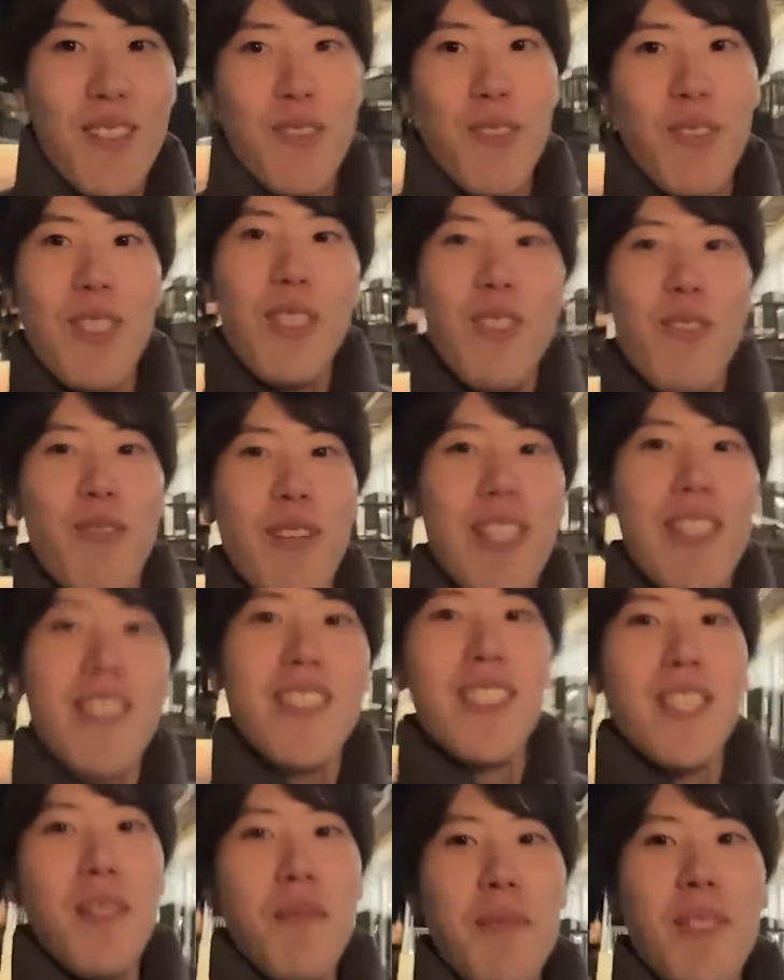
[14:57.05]
俺の
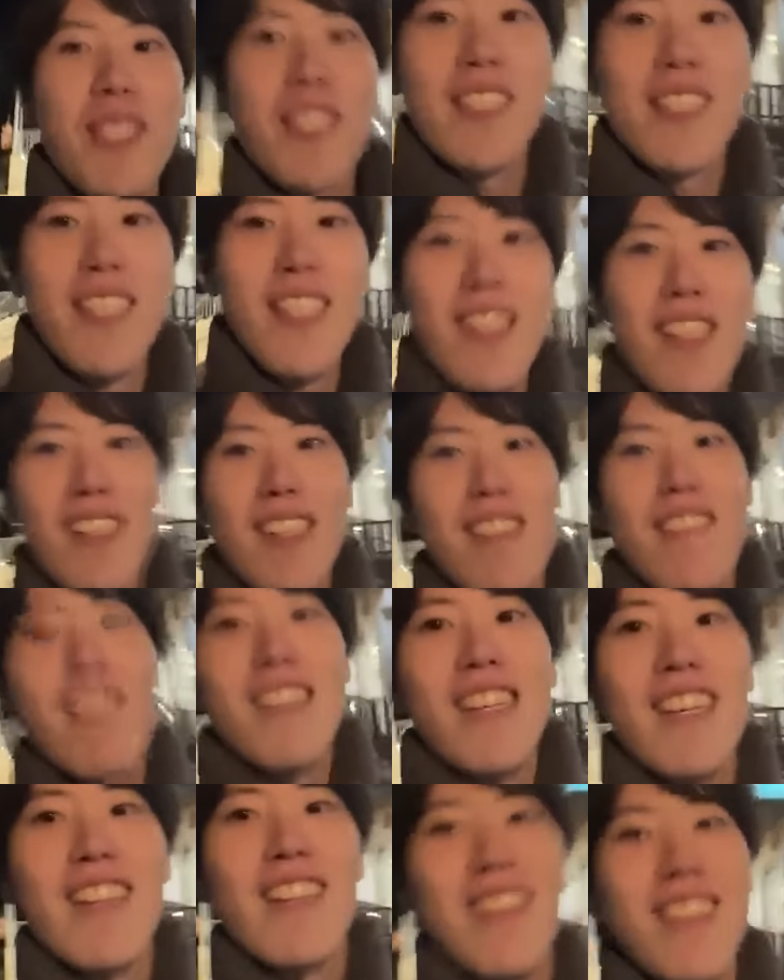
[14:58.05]
ファンサービスがタダな
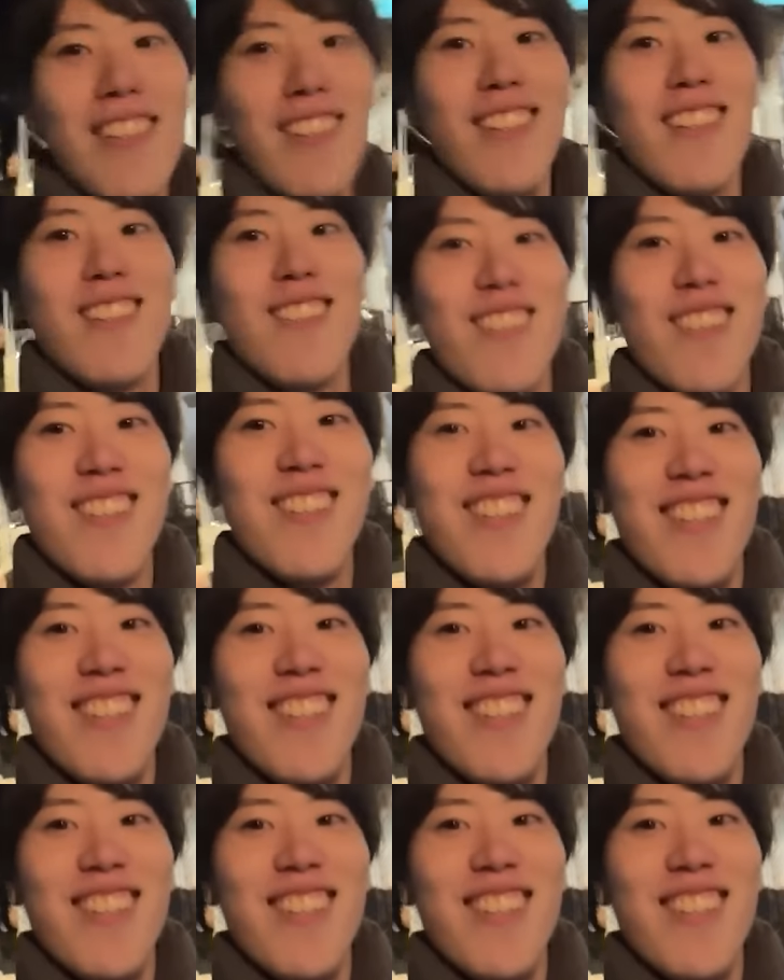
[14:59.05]
わけねえだろ